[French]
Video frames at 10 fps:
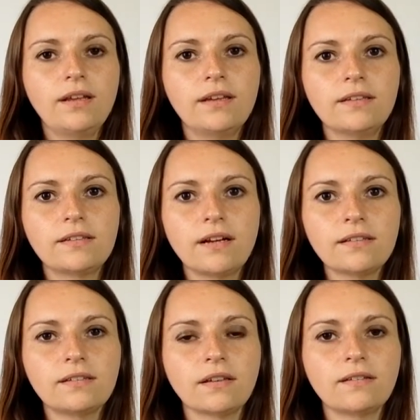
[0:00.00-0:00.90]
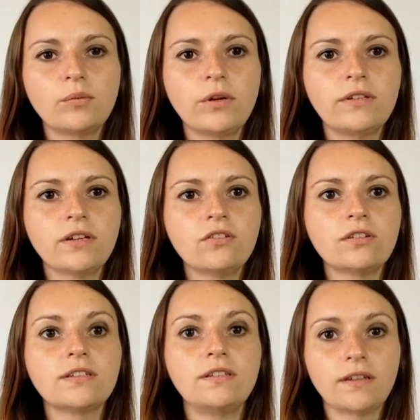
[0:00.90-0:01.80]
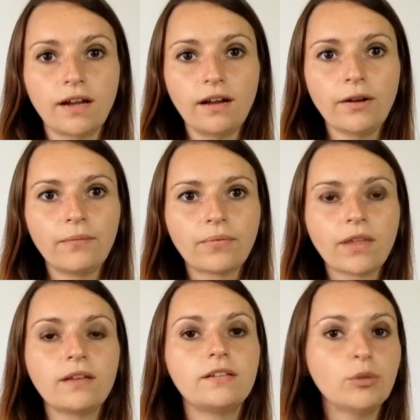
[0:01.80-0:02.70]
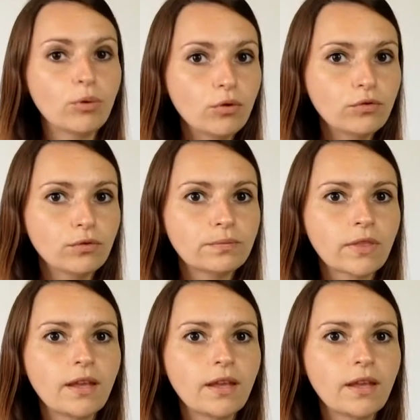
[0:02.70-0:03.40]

Et ça, c'est un témoignage qui est rare qui est profond